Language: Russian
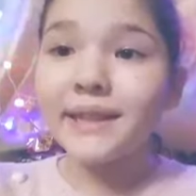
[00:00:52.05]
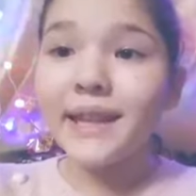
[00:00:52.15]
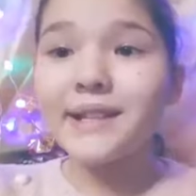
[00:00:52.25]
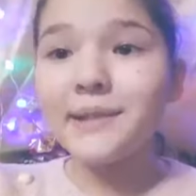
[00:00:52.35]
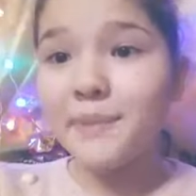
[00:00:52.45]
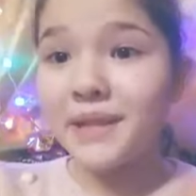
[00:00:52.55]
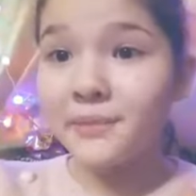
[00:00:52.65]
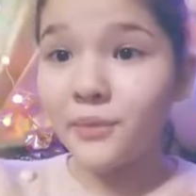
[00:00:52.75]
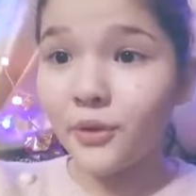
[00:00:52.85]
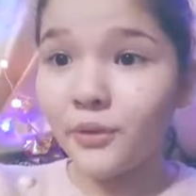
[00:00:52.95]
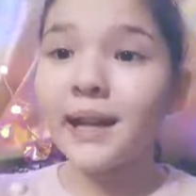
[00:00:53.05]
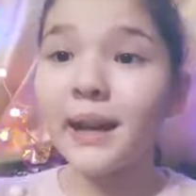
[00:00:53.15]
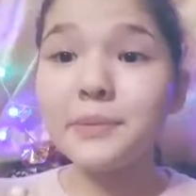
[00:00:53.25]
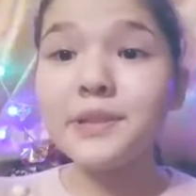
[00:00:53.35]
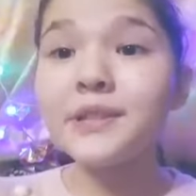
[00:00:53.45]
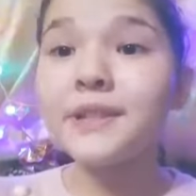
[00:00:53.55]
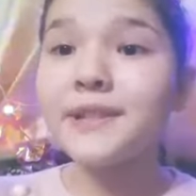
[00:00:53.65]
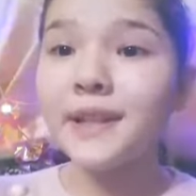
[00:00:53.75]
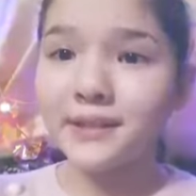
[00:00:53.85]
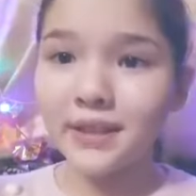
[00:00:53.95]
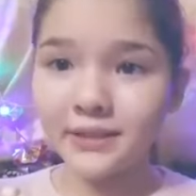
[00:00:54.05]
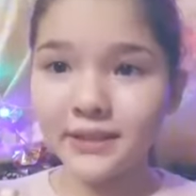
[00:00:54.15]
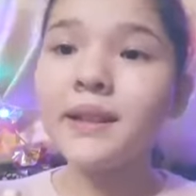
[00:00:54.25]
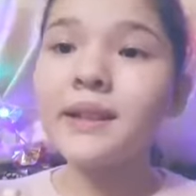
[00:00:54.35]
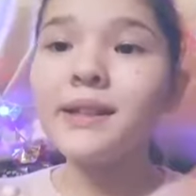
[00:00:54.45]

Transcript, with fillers: также письмо, обычные закладки,